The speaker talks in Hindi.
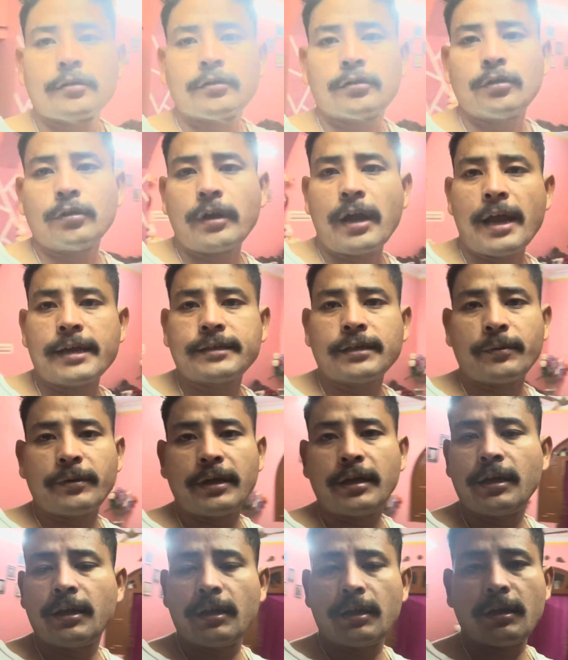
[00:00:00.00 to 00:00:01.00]
तो गाइस अभी
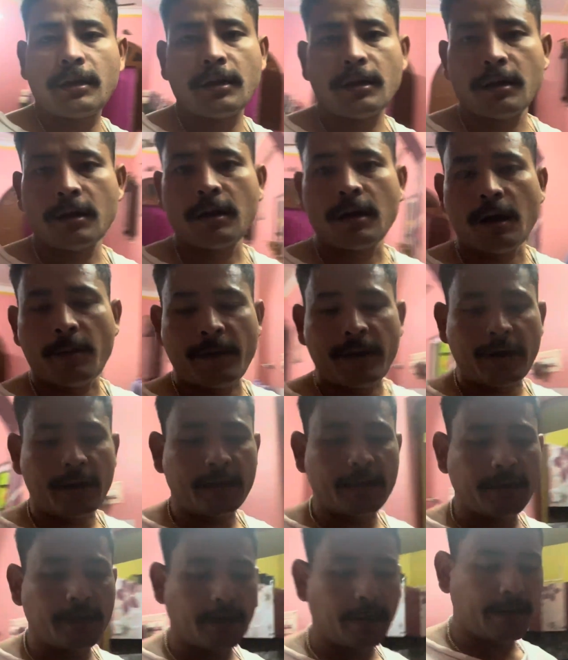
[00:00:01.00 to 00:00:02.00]
हमारा
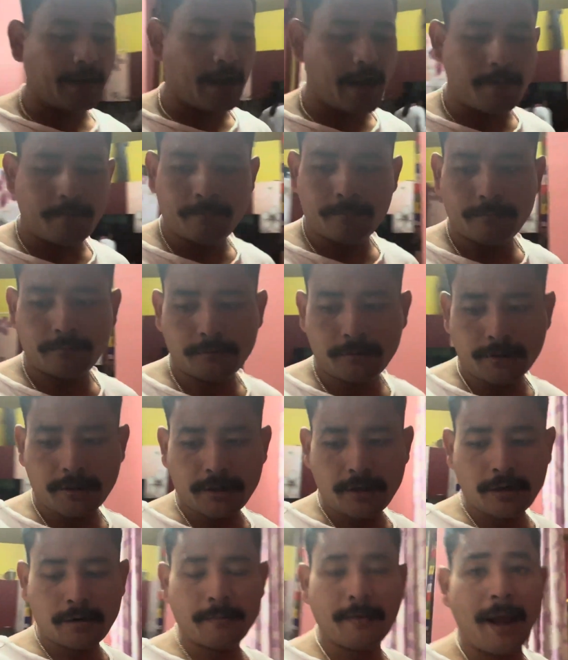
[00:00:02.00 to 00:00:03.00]
डिनर टाइम तो
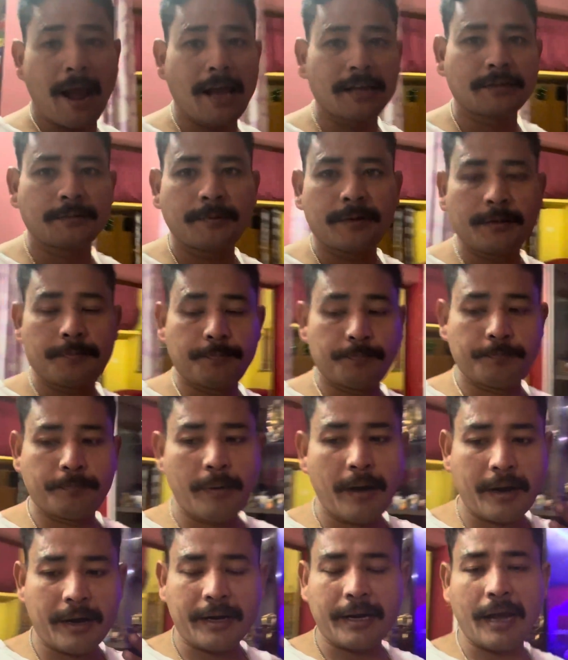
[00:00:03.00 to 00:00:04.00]
डिनर में आज भी
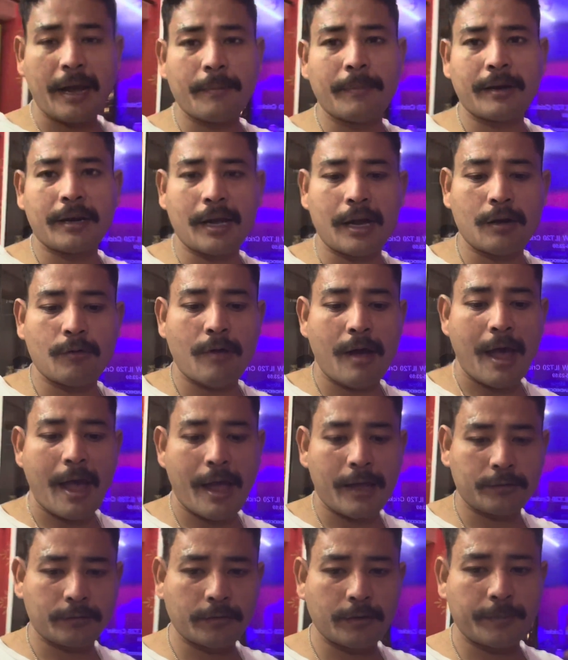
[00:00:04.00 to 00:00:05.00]
पराठा बना हुआ
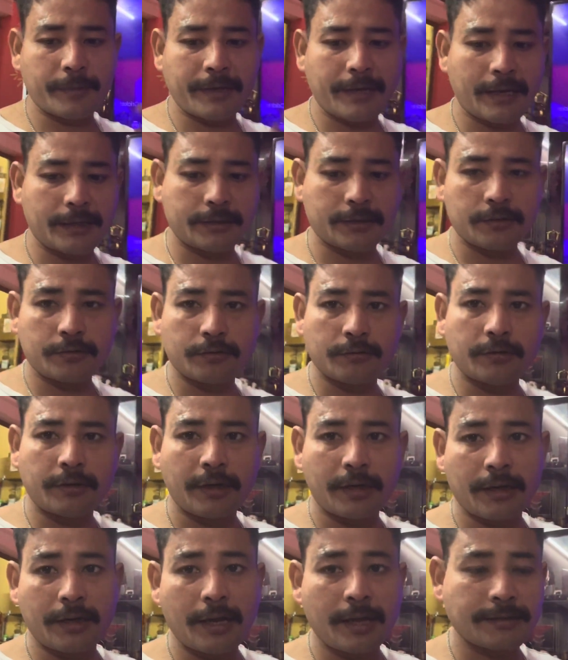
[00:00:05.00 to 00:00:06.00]
है तो अभी कैल्शियम शुरू
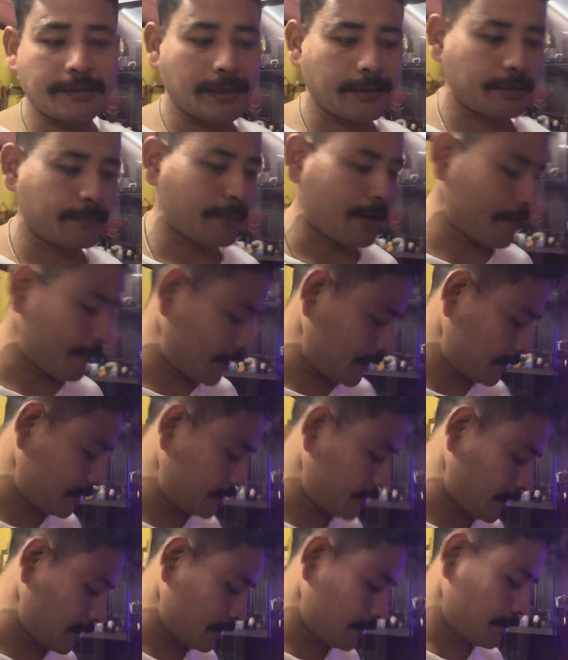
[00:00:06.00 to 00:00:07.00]
कर लिया साथ ही में हमारे
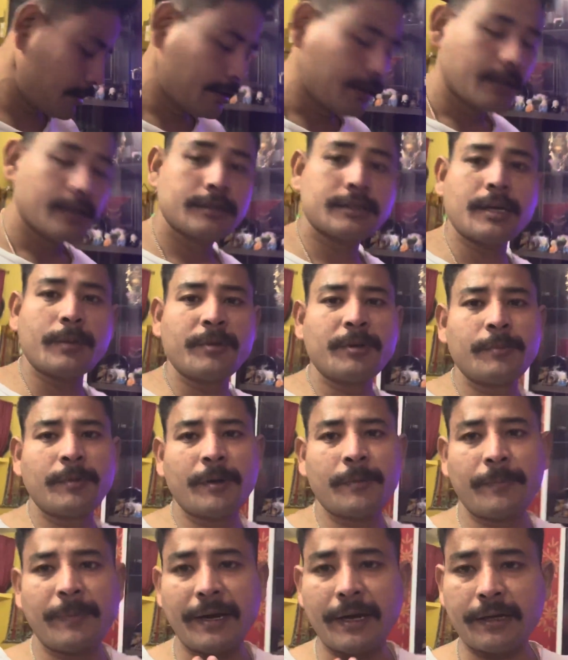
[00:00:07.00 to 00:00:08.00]
नीचे जमीन
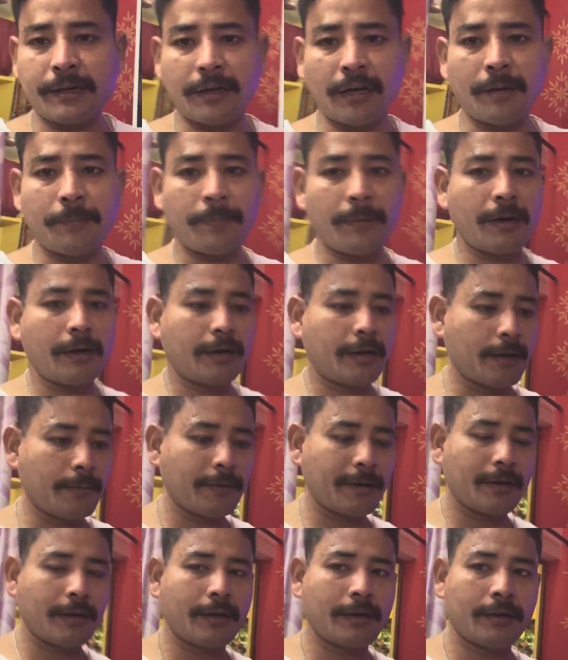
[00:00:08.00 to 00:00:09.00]
में बैठकर पराठा
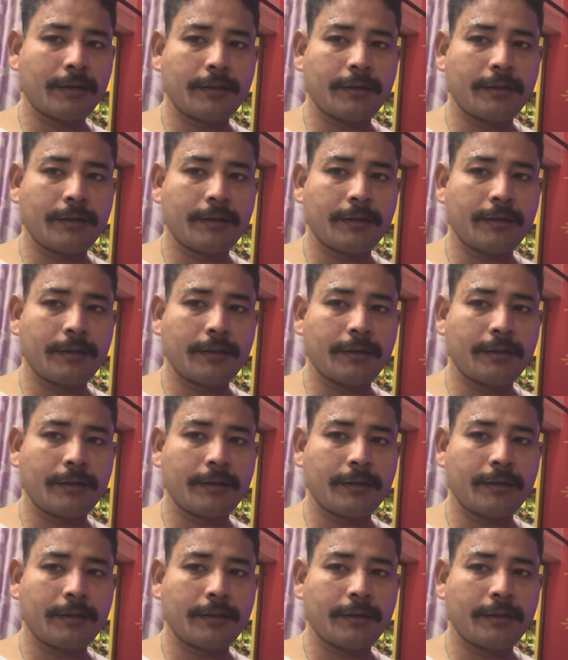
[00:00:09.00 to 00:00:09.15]
बना रही है